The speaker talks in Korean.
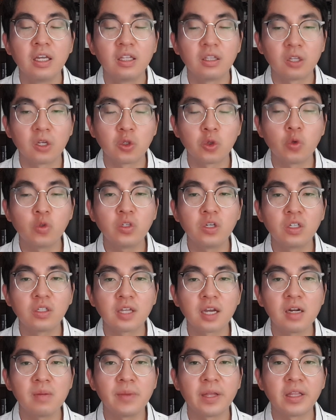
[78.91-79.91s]
더 좋은
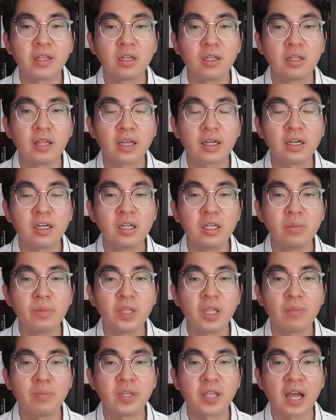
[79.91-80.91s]
영상을 만드는 데 큰
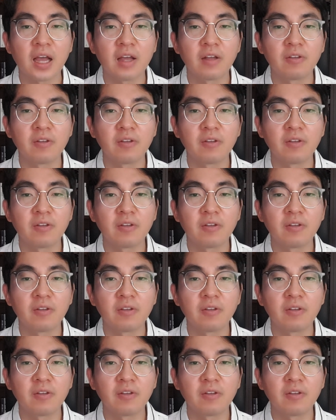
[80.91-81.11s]
힘이 됩니다.